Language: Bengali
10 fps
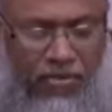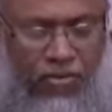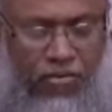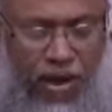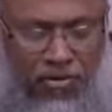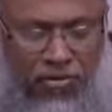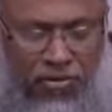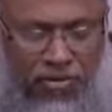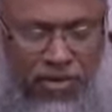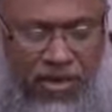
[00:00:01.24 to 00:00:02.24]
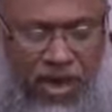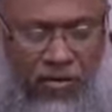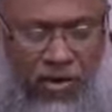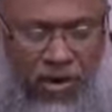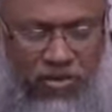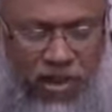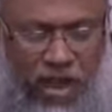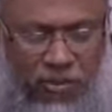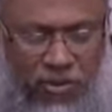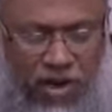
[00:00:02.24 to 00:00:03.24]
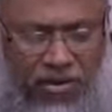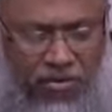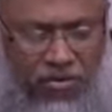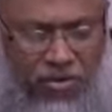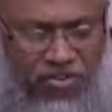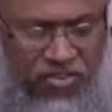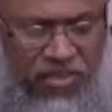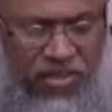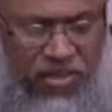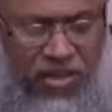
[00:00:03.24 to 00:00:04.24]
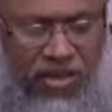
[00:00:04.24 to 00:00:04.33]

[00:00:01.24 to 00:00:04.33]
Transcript: একজন মানুষ যে না ও হাত্তা এমন কাজ করেছে